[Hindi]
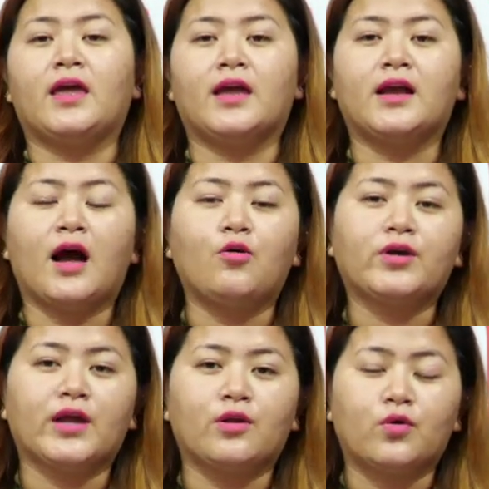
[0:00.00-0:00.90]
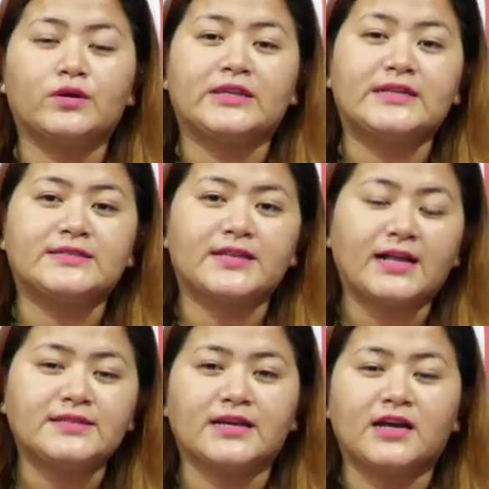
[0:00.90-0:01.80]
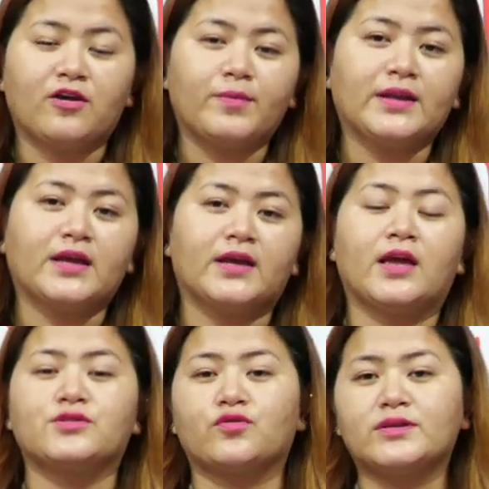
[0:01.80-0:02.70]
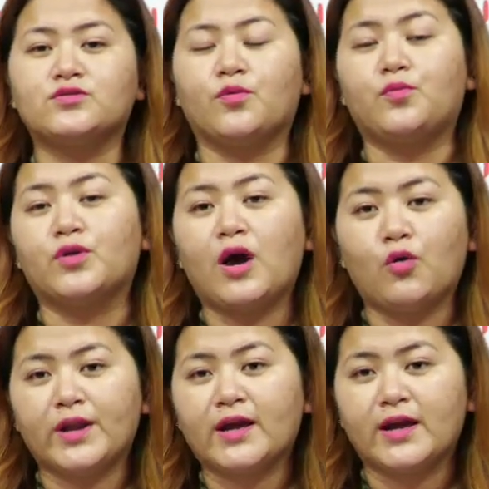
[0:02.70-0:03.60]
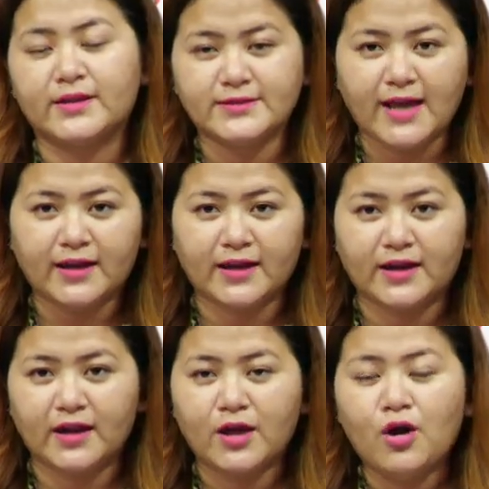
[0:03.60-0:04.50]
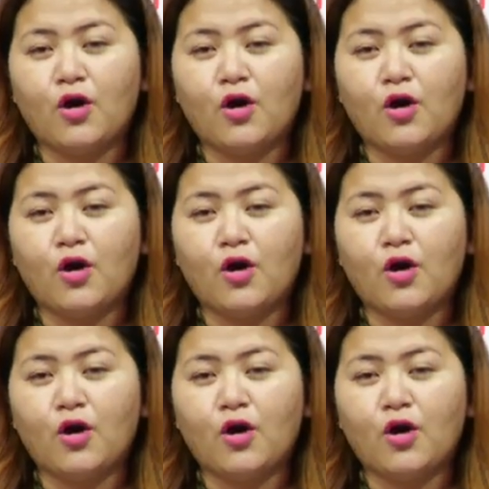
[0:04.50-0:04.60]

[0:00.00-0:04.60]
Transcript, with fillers: एक गांव के लोग 30 साल से गवर्नमेंट के एश्योरेंस को पूरा होने का इंतजार कर रहे हैं